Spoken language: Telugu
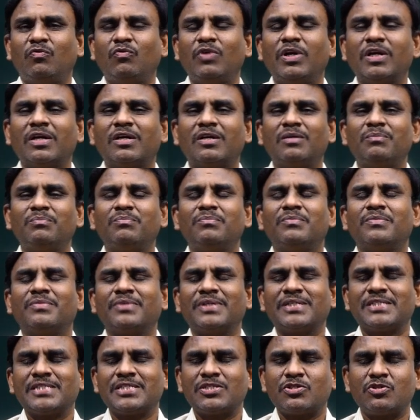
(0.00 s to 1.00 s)
వెల్కమ్
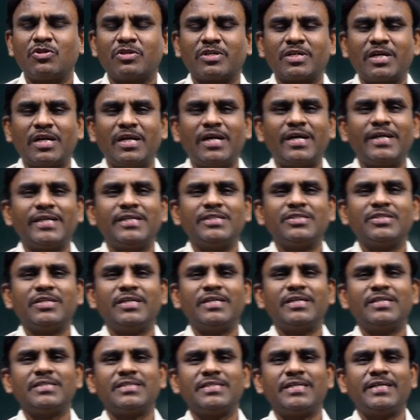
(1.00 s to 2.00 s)
దిస్ ఇస్ డాక్టర్ అల్లాడి
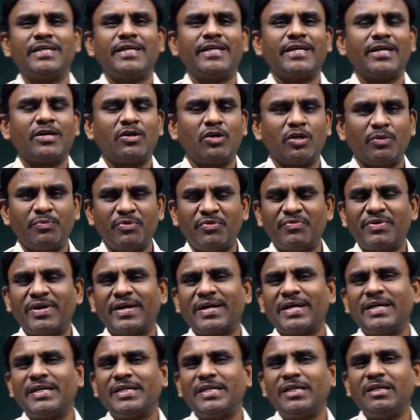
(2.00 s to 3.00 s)
ఎంచయ్య సీనియర్ ఎకానమీ
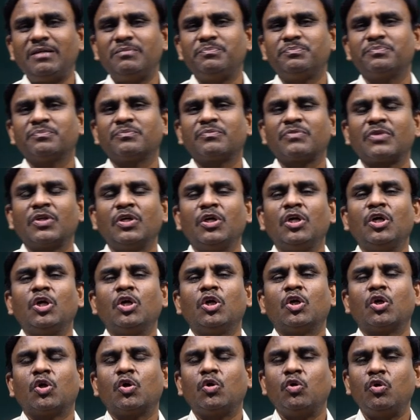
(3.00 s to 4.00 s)
ఫ్యాకల్టీ
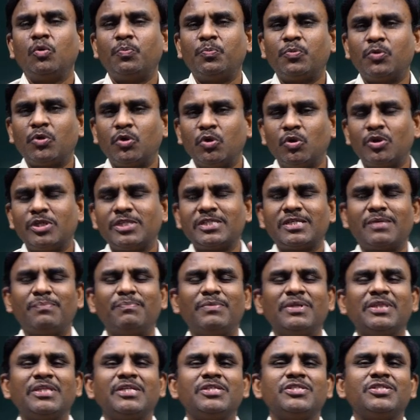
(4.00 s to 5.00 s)
గ్రూప్ టూకి
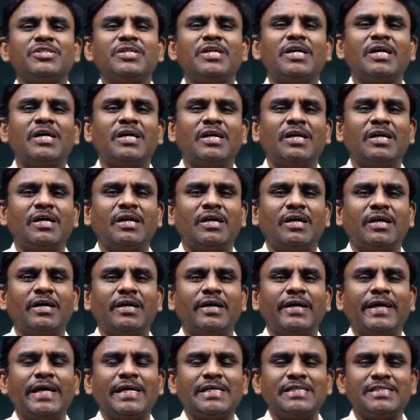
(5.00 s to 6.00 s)
సంబంధించిన
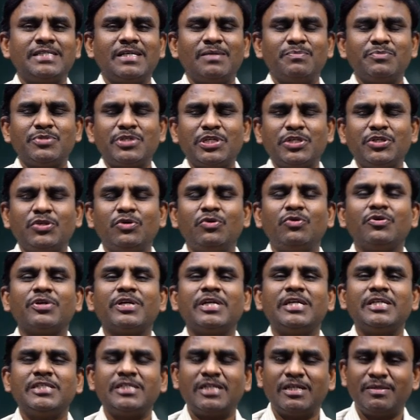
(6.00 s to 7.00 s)
ఎగ్జామ్ షెడ్యూల్ను
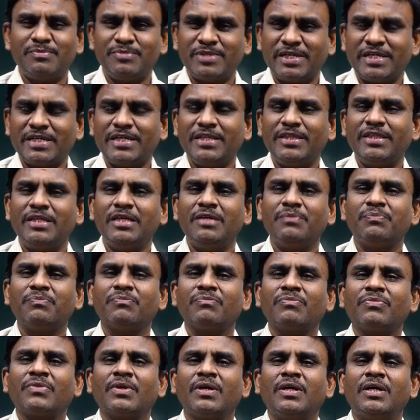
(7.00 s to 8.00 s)
రిలీజ్ చేయడం జరిగింది
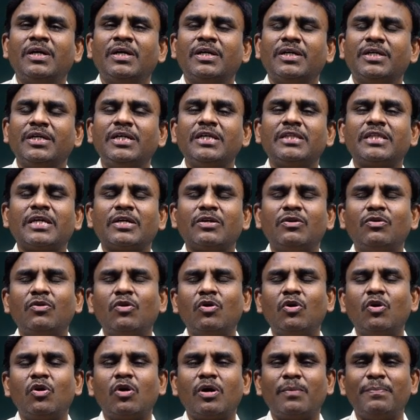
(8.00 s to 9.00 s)
ఈ
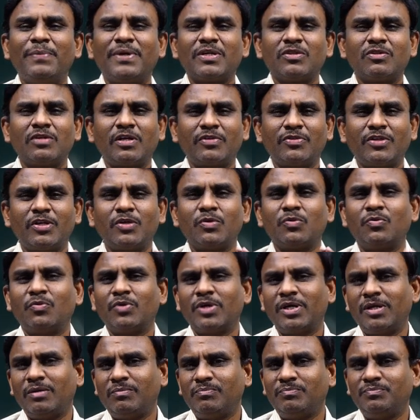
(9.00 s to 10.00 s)
తరుణంలో అభ్యర్థులందరూ
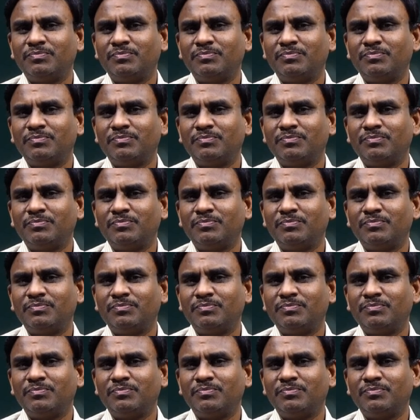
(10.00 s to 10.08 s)
కూడా